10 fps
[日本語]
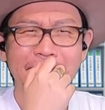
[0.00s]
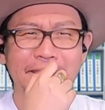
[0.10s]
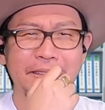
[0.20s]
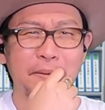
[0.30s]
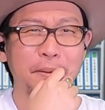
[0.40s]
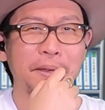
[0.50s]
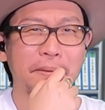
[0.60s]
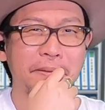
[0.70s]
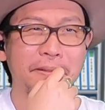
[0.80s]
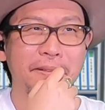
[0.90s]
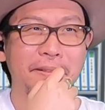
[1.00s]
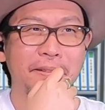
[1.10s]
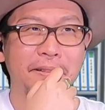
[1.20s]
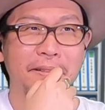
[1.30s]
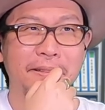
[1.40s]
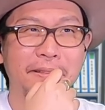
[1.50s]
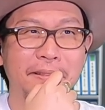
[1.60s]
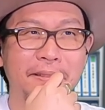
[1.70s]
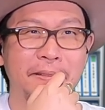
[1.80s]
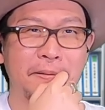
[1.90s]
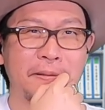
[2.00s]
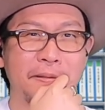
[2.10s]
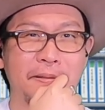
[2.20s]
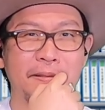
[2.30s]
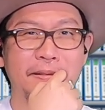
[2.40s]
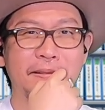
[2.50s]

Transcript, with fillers: 出てこないのうん。